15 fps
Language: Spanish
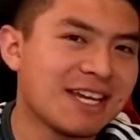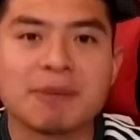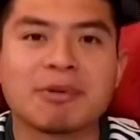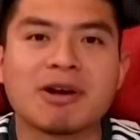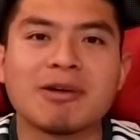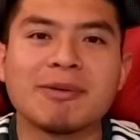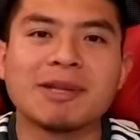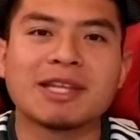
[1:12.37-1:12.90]
que
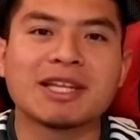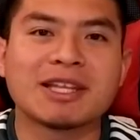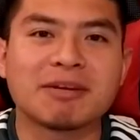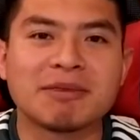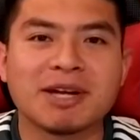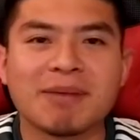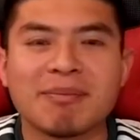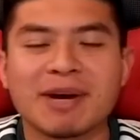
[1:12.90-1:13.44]
probablemente
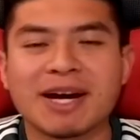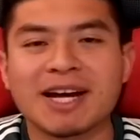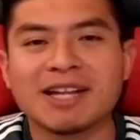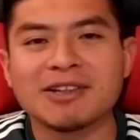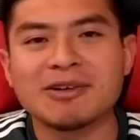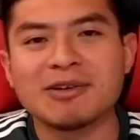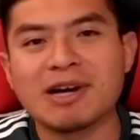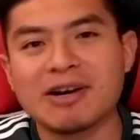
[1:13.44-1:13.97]
termine
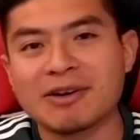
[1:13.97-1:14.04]
pagando,